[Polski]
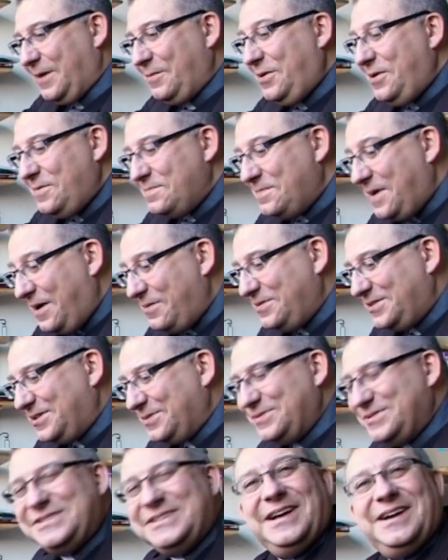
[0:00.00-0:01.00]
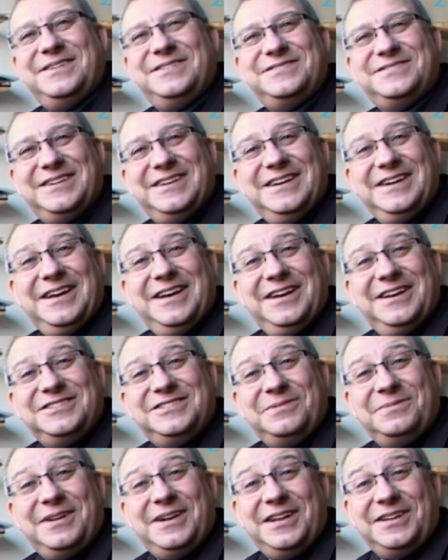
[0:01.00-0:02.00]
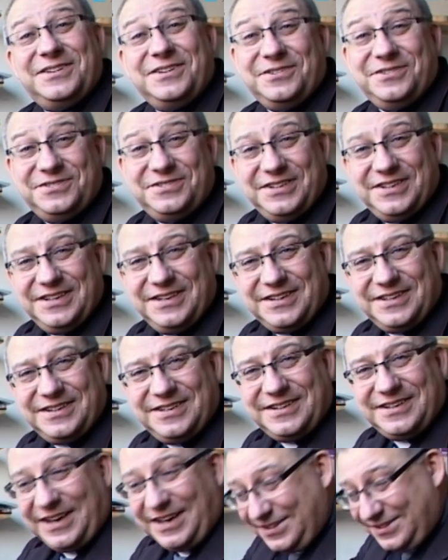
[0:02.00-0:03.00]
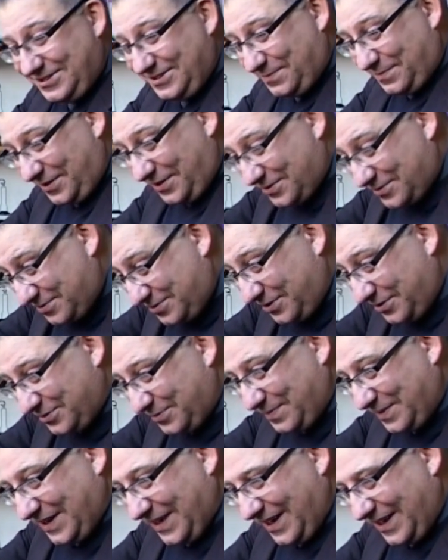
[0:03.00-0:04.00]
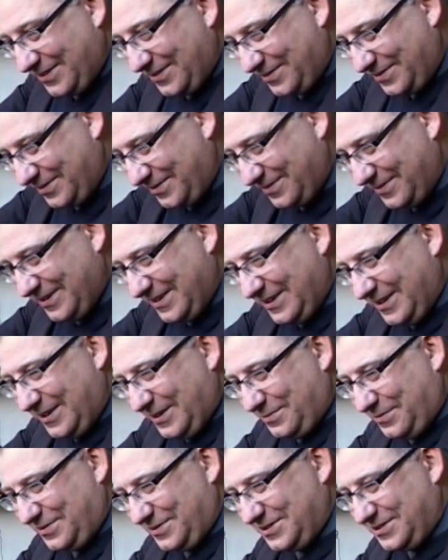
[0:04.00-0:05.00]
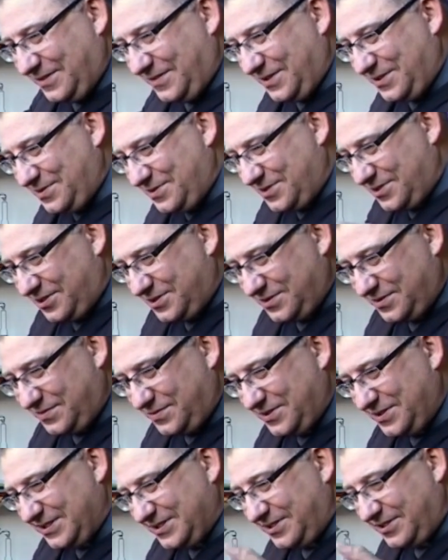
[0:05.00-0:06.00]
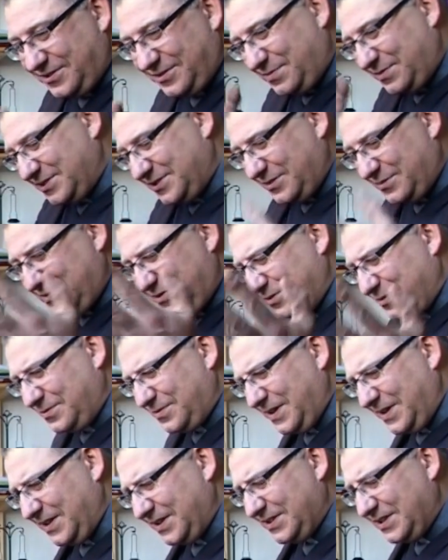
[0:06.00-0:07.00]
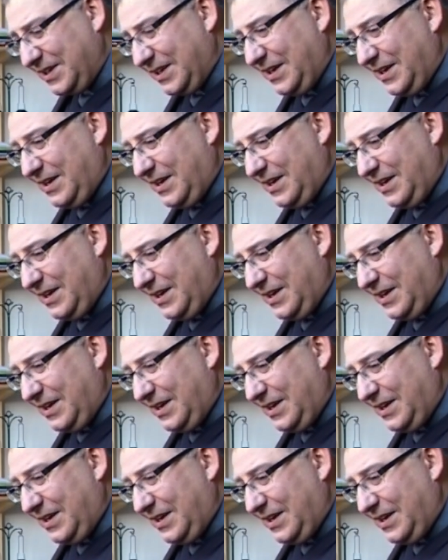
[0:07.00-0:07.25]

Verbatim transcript: Jakbym mały to myślałem, że ziemia dlatego się kręci, ponieważ ludzie odpychają ją. Potem zauważyłem, że chodzą w różne strony, przestało mi się to układać.